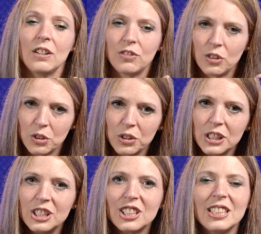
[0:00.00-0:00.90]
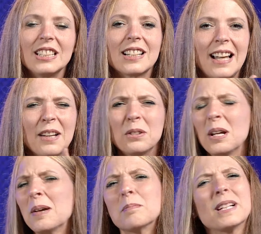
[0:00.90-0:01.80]
eu vou corrigir, claro,
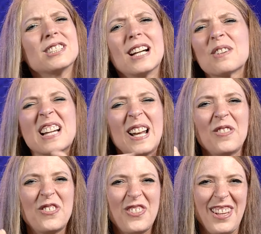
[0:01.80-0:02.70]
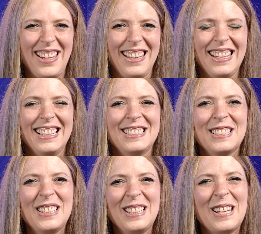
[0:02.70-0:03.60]
mas já com aquela fé
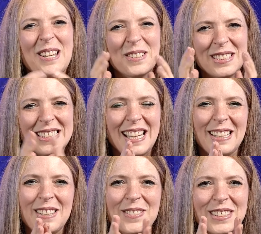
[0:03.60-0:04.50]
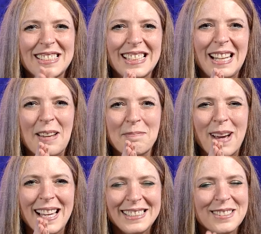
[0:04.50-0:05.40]
de que eu sei que você é
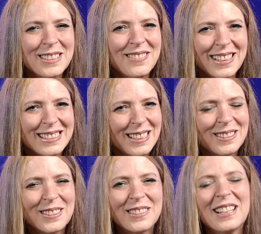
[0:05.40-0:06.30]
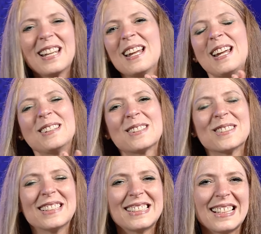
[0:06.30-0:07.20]
mais do que vencedor em
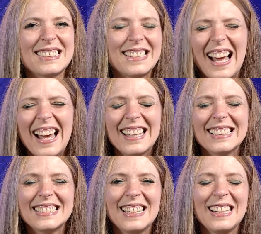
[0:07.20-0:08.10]
todas as áreas